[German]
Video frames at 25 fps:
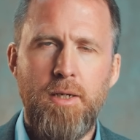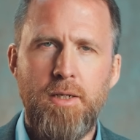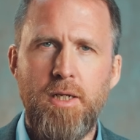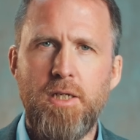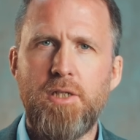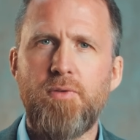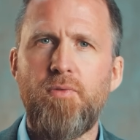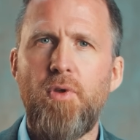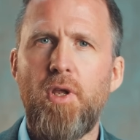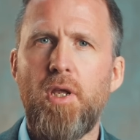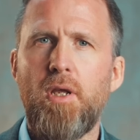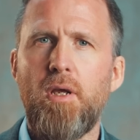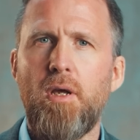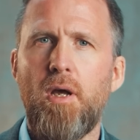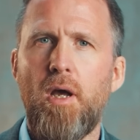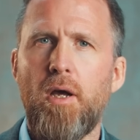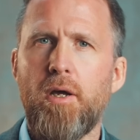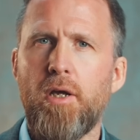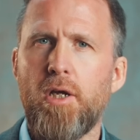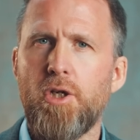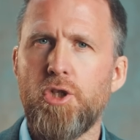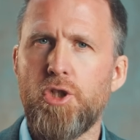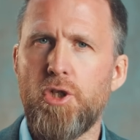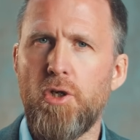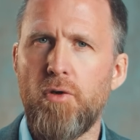Deswegen
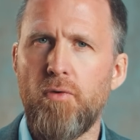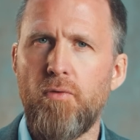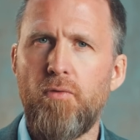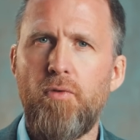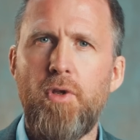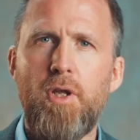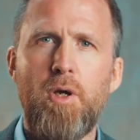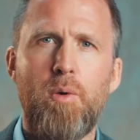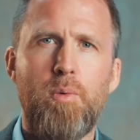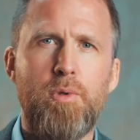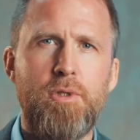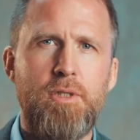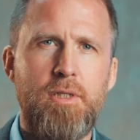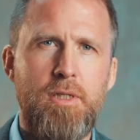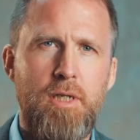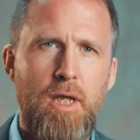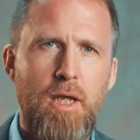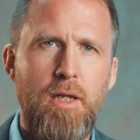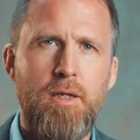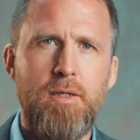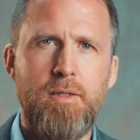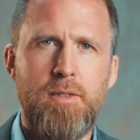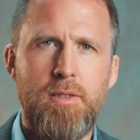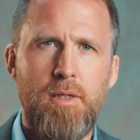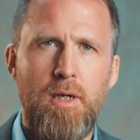engagieren wir uns
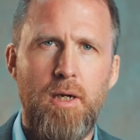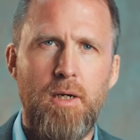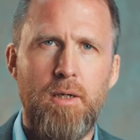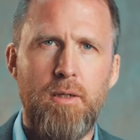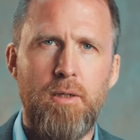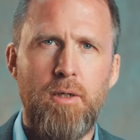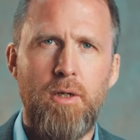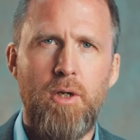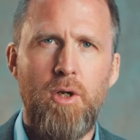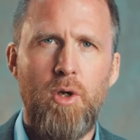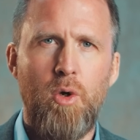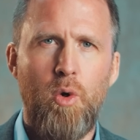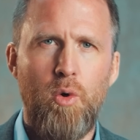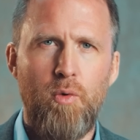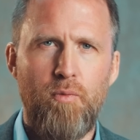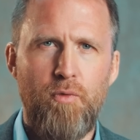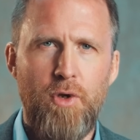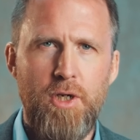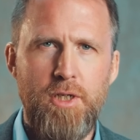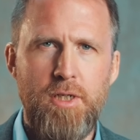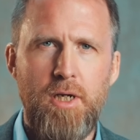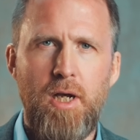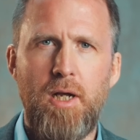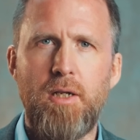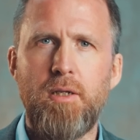jedes Jahr und
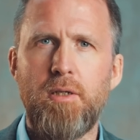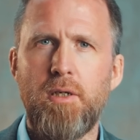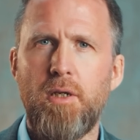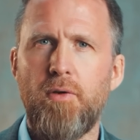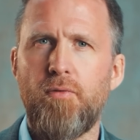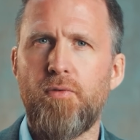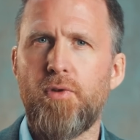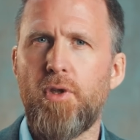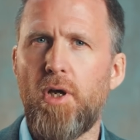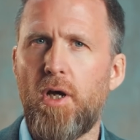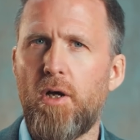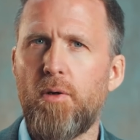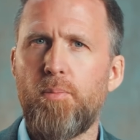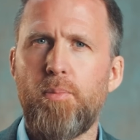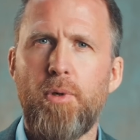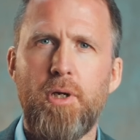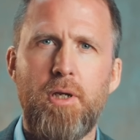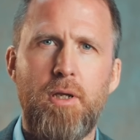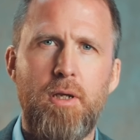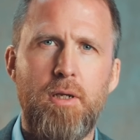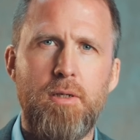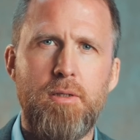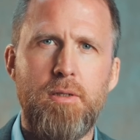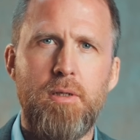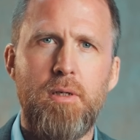verteilen
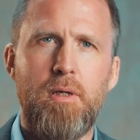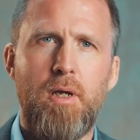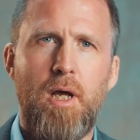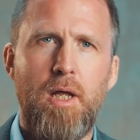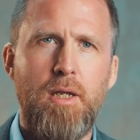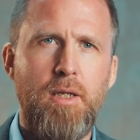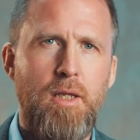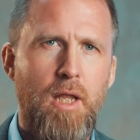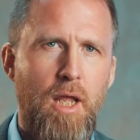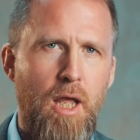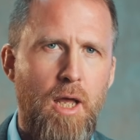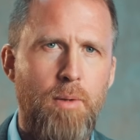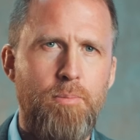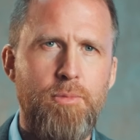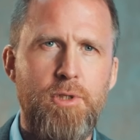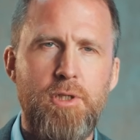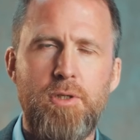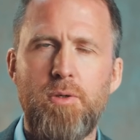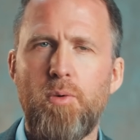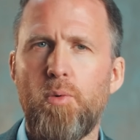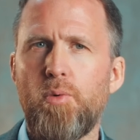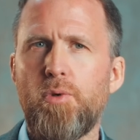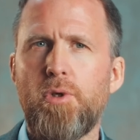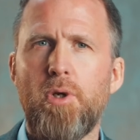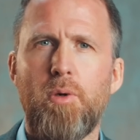Iftar-Pakete an die
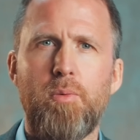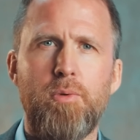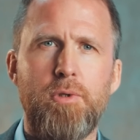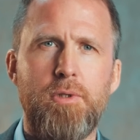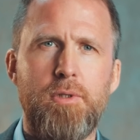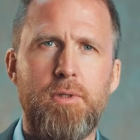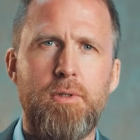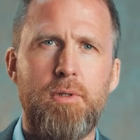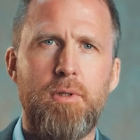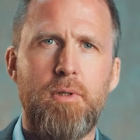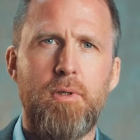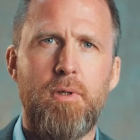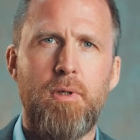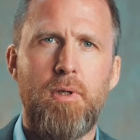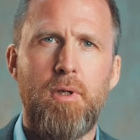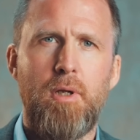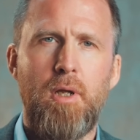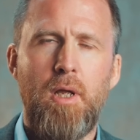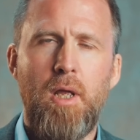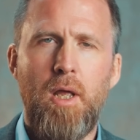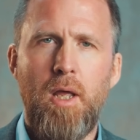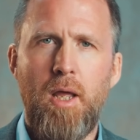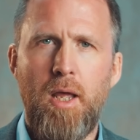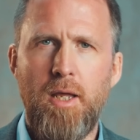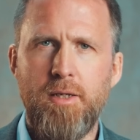Ärmsten unter uns.
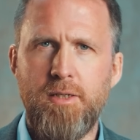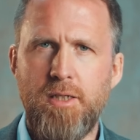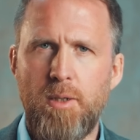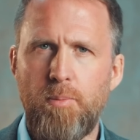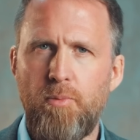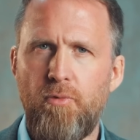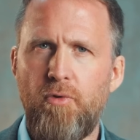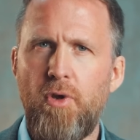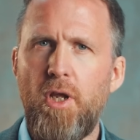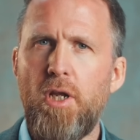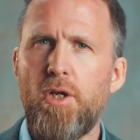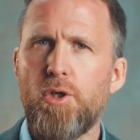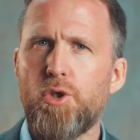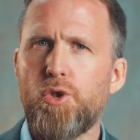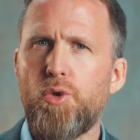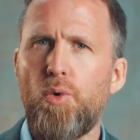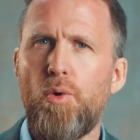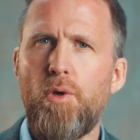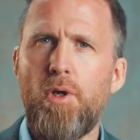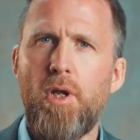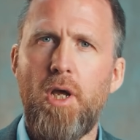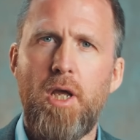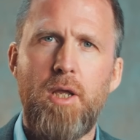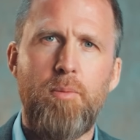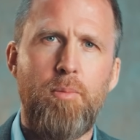Es gibt viele
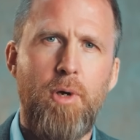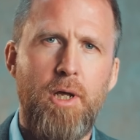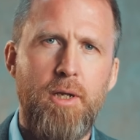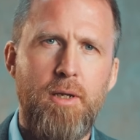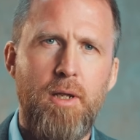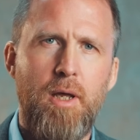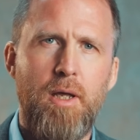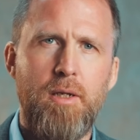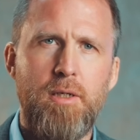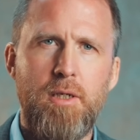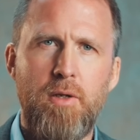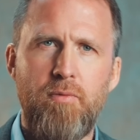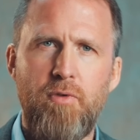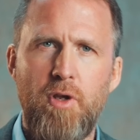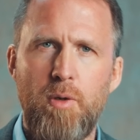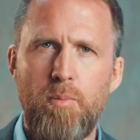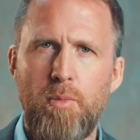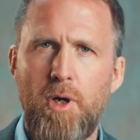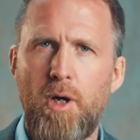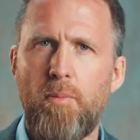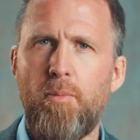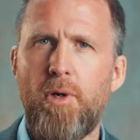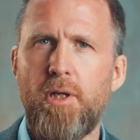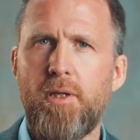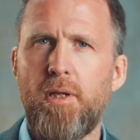schöne Ibadah, die wir im
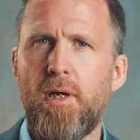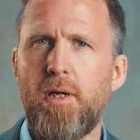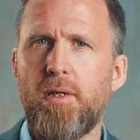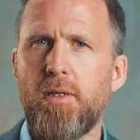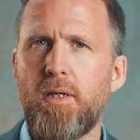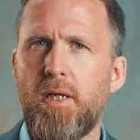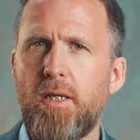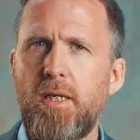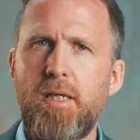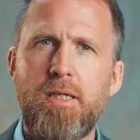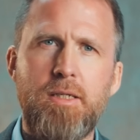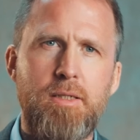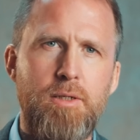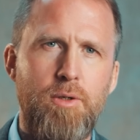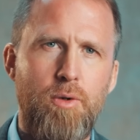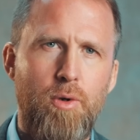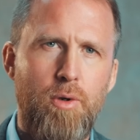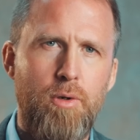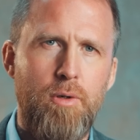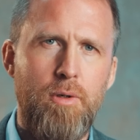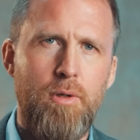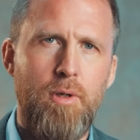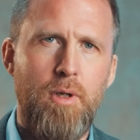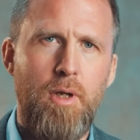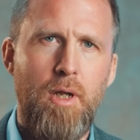Ramadan genießen
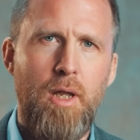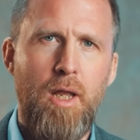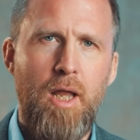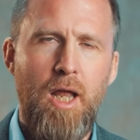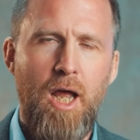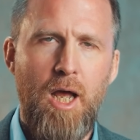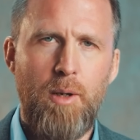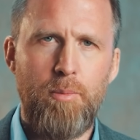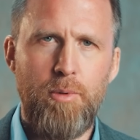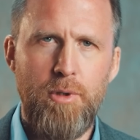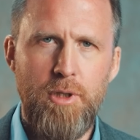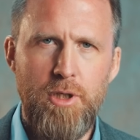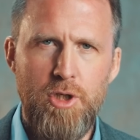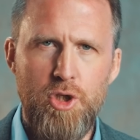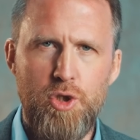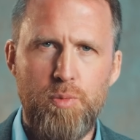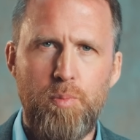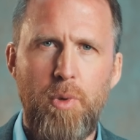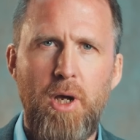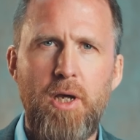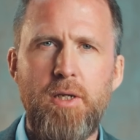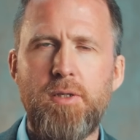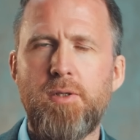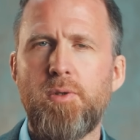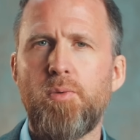können, aber die
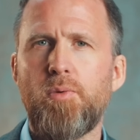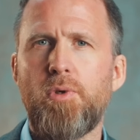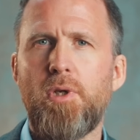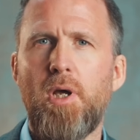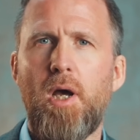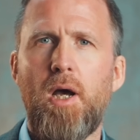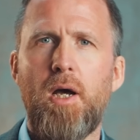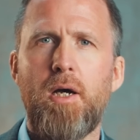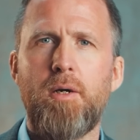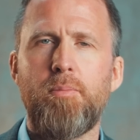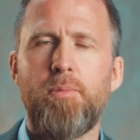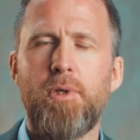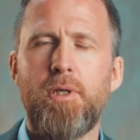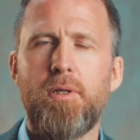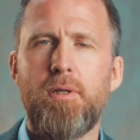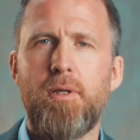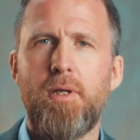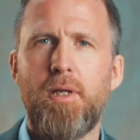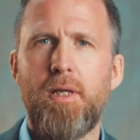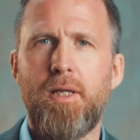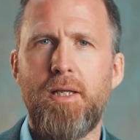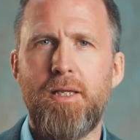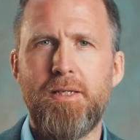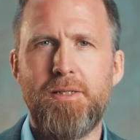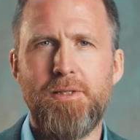Speisung der Armen
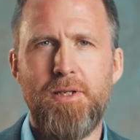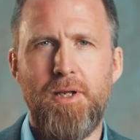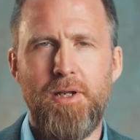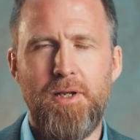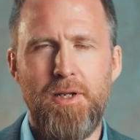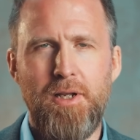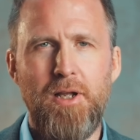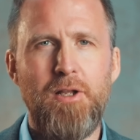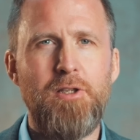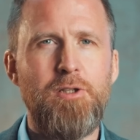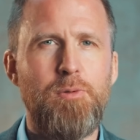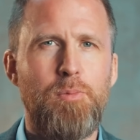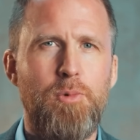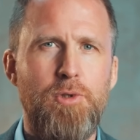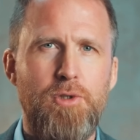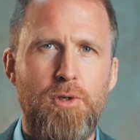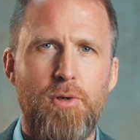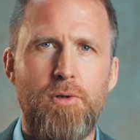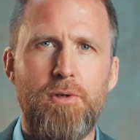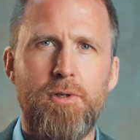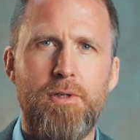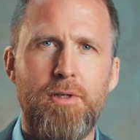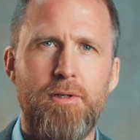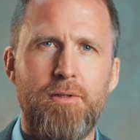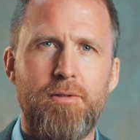ist eine ganz
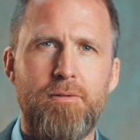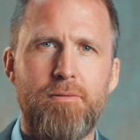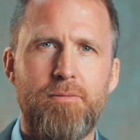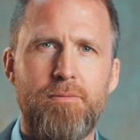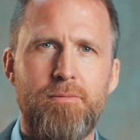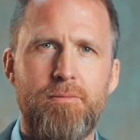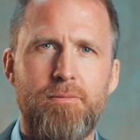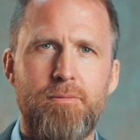besondere.